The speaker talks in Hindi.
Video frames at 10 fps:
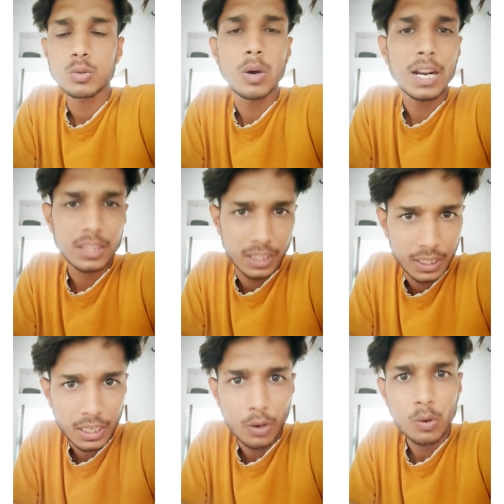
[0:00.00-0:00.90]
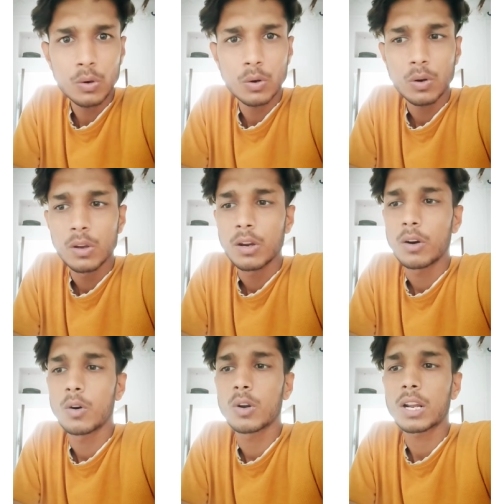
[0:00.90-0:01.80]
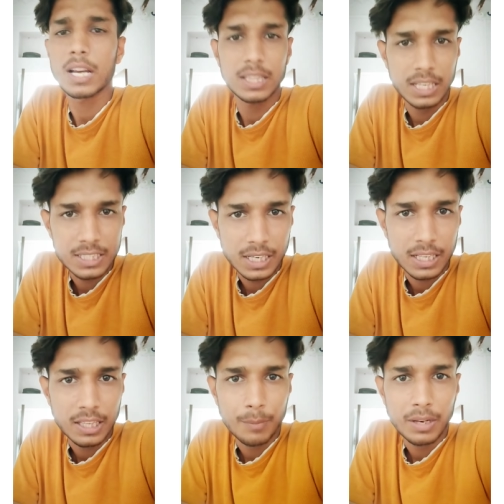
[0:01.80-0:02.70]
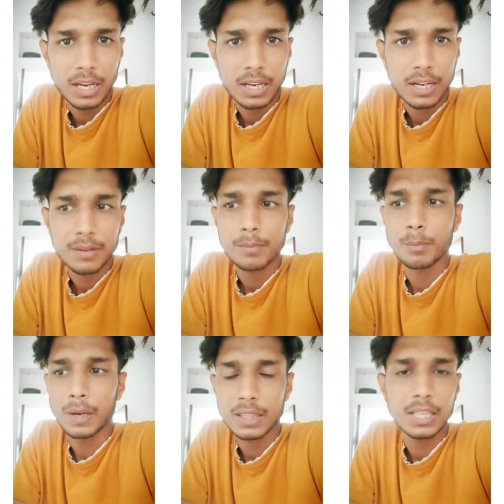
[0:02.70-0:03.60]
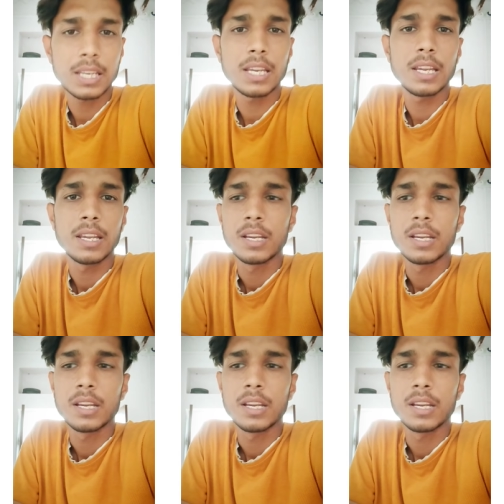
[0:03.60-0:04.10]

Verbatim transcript: स्वार्थहीन ना हो और कंधे से कंधा मिलाकर भर्ती की